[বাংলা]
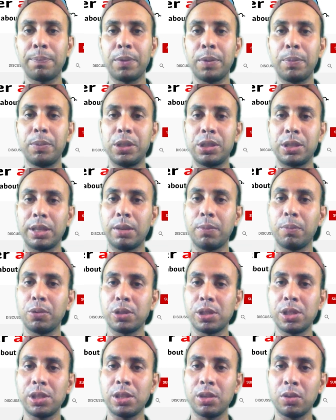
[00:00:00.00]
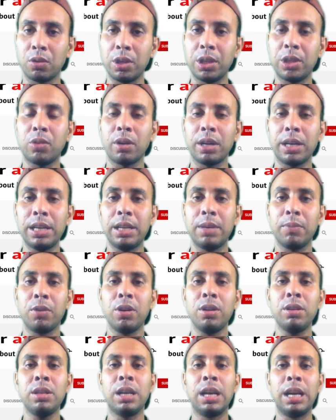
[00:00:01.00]
আপনি বিশ থেকে পঁচিশ দিন ওয়েট করেন
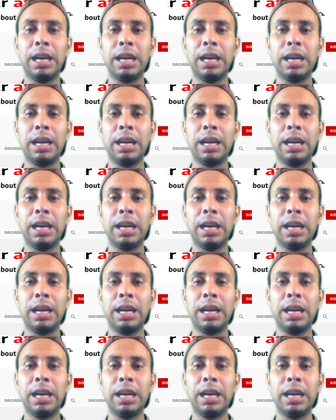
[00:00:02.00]
এবং